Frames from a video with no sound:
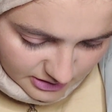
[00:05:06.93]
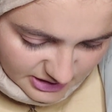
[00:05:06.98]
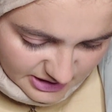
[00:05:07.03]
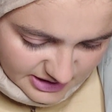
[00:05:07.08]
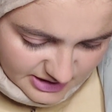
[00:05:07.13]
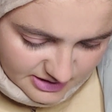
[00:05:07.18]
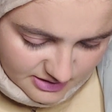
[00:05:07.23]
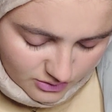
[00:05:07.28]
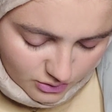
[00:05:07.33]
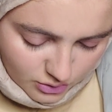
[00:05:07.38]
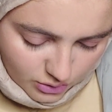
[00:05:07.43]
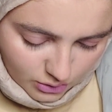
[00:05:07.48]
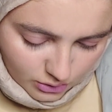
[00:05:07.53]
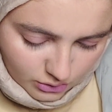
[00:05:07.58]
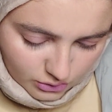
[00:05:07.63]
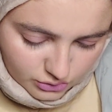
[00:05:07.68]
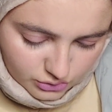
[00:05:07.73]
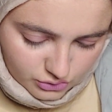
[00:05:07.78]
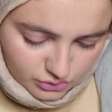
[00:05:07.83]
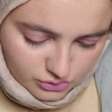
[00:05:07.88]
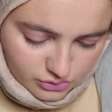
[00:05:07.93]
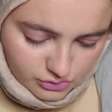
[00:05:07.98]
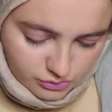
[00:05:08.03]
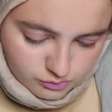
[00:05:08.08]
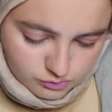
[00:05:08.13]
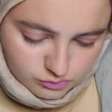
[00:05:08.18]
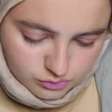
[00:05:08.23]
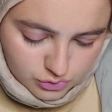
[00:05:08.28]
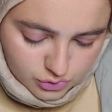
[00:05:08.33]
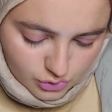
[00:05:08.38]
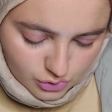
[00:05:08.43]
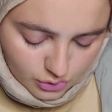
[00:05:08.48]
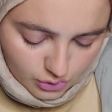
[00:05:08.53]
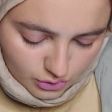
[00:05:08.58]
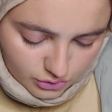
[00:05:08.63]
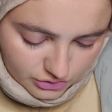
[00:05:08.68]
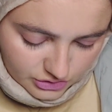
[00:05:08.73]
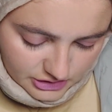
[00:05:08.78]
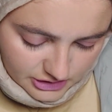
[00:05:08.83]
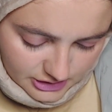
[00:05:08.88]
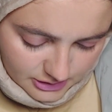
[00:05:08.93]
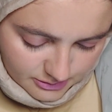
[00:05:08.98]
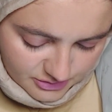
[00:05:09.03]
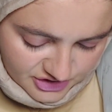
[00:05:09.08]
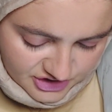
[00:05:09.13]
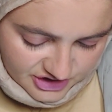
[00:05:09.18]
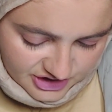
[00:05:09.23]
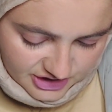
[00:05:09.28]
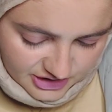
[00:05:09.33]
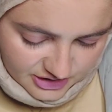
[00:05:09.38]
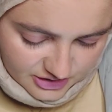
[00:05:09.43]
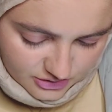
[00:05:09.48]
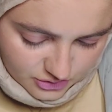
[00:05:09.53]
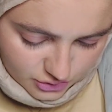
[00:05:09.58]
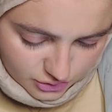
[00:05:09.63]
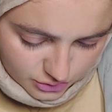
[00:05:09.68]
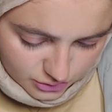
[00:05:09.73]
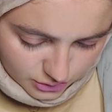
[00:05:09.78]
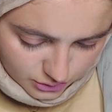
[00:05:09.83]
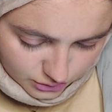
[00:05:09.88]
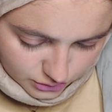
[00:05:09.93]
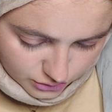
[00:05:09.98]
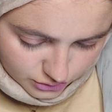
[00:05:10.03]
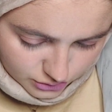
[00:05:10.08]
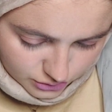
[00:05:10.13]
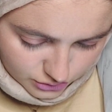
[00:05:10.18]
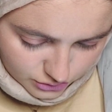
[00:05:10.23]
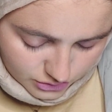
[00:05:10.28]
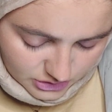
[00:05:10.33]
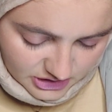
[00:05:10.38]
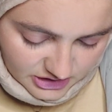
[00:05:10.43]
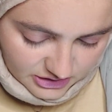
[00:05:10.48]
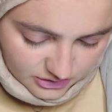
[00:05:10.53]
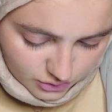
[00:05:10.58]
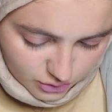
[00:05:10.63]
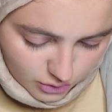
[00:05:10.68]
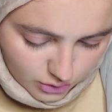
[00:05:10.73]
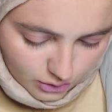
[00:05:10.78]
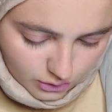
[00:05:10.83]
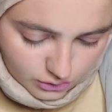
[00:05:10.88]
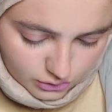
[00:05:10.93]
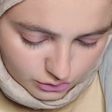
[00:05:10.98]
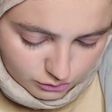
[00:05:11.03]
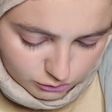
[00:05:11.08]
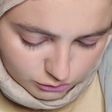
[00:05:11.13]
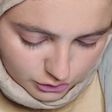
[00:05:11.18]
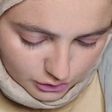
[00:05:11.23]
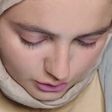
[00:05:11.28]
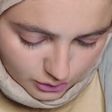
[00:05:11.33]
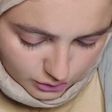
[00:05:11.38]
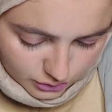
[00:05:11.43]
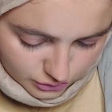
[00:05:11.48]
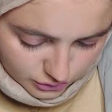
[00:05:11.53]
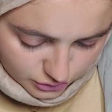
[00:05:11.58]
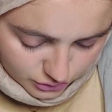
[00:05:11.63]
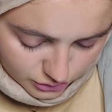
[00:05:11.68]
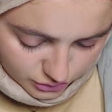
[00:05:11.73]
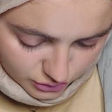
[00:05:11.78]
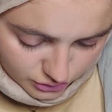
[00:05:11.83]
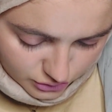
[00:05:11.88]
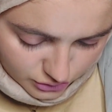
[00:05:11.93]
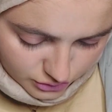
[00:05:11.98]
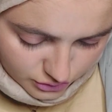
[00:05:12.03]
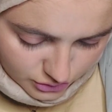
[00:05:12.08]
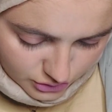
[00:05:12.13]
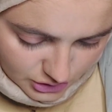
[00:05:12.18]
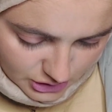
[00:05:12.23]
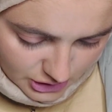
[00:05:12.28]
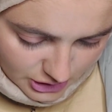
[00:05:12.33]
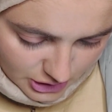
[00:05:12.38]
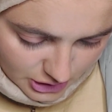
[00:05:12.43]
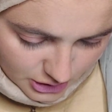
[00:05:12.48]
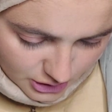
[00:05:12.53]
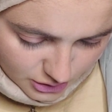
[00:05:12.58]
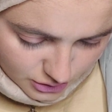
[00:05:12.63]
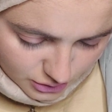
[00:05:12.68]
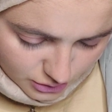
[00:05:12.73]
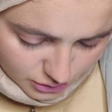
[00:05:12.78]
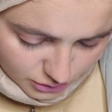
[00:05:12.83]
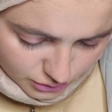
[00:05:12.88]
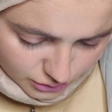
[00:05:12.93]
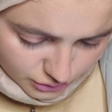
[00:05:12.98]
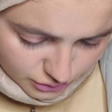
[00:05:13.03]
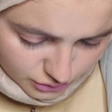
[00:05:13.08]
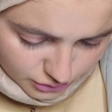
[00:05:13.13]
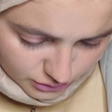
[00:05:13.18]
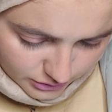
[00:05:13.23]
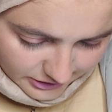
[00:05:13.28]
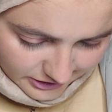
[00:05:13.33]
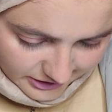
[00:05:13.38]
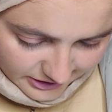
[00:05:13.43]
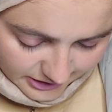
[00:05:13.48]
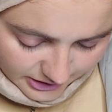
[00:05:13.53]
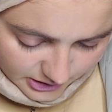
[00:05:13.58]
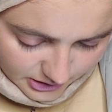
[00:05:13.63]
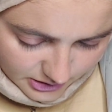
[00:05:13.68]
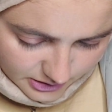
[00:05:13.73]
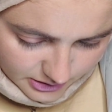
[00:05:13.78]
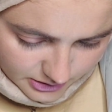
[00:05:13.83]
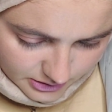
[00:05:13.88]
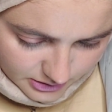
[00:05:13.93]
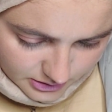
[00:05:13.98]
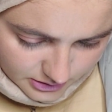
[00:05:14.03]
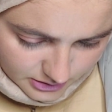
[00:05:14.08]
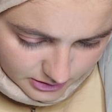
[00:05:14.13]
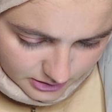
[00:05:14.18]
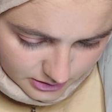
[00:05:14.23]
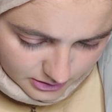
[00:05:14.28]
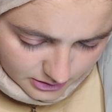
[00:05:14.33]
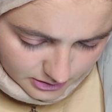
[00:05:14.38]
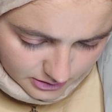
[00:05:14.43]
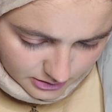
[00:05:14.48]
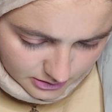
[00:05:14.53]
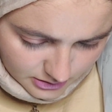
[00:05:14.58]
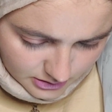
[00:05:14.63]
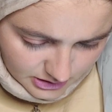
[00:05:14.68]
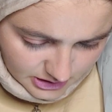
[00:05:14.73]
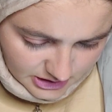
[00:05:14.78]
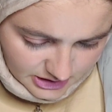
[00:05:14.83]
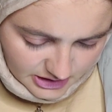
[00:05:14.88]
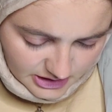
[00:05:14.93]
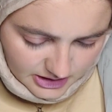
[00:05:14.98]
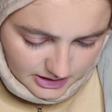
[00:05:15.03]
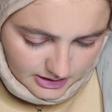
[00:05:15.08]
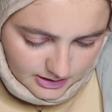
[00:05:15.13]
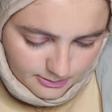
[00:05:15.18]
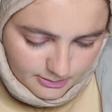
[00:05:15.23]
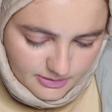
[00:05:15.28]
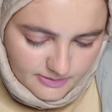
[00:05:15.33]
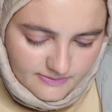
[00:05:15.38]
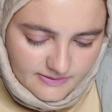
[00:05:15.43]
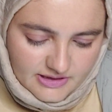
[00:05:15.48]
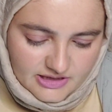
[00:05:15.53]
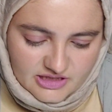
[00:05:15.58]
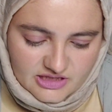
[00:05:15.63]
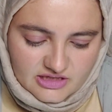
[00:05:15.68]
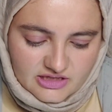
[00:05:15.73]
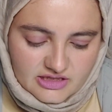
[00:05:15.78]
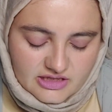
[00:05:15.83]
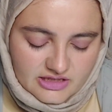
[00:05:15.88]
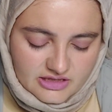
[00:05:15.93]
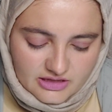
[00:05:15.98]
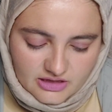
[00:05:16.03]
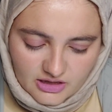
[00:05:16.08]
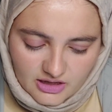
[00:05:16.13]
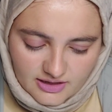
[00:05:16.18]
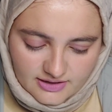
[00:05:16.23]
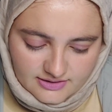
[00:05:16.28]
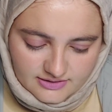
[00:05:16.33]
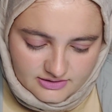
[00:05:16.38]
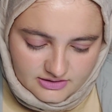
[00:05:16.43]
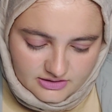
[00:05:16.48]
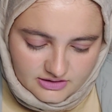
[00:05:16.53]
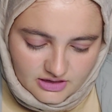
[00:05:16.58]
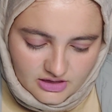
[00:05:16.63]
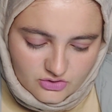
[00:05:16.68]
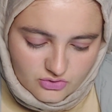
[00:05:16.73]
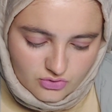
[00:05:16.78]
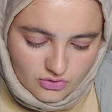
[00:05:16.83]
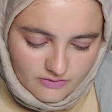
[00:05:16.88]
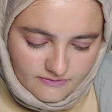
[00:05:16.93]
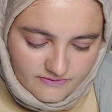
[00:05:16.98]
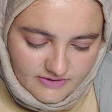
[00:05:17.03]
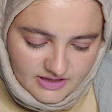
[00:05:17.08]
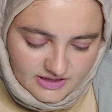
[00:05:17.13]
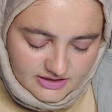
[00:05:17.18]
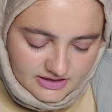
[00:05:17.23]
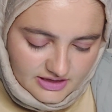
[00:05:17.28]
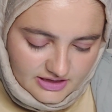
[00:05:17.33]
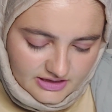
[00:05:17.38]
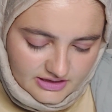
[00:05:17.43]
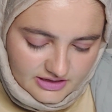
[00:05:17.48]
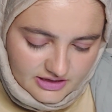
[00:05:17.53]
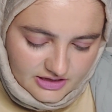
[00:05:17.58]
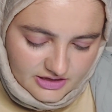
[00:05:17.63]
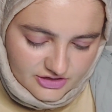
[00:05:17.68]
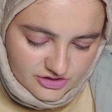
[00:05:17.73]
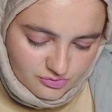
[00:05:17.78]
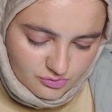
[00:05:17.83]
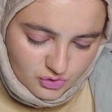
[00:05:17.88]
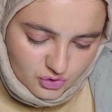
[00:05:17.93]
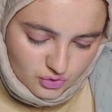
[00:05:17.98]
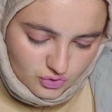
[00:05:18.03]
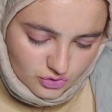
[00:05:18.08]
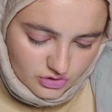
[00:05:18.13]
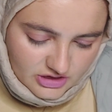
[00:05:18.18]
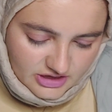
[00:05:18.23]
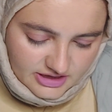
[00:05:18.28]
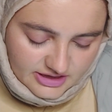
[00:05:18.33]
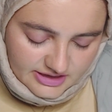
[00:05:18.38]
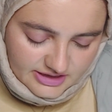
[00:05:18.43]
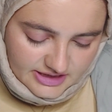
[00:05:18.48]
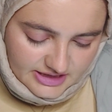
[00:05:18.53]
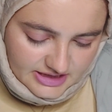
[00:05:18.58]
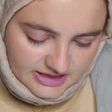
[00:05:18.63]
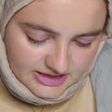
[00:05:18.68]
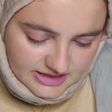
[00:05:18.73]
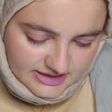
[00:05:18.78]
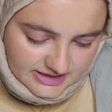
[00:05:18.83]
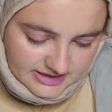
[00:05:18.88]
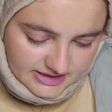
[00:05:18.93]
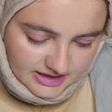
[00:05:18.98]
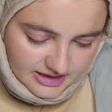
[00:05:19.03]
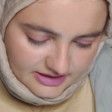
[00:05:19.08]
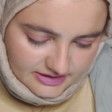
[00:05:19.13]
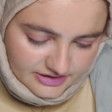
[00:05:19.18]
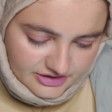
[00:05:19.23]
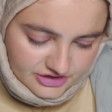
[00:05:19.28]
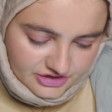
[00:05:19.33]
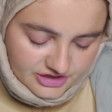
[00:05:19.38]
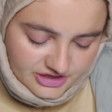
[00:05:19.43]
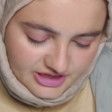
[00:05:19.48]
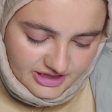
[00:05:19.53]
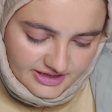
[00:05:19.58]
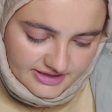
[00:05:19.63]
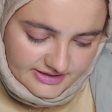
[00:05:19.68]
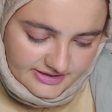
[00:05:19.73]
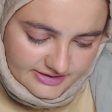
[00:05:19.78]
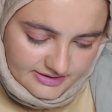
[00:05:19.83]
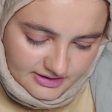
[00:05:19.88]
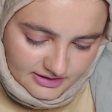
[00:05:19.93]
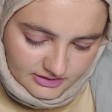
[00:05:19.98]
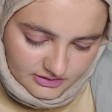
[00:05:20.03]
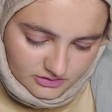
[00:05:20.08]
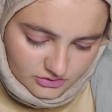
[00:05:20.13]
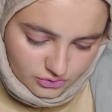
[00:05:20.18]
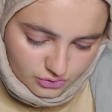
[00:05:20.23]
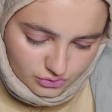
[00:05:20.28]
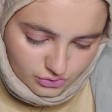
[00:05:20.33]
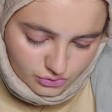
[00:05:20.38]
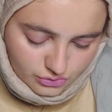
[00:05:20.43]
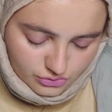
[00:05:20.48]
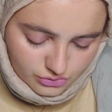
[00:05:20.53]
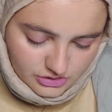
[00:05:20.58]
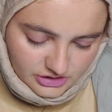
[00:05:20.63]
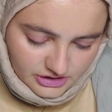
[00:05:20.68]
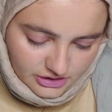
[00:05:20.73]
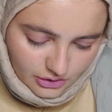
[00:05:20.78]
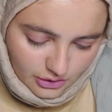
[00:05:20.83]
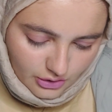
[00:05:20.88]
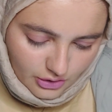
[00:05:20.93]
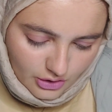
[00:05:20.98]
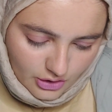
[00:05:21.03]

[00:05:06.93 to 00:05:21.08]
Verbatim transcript: In cold blood diye bir şey. In cold, in cold blood. Konusu ne? Ebeveynlerin ayrıldıktan sonra farklı hayatlar yaşamak zorunda kalan iki kız kardeşin hikayesini anlatıyor diyor.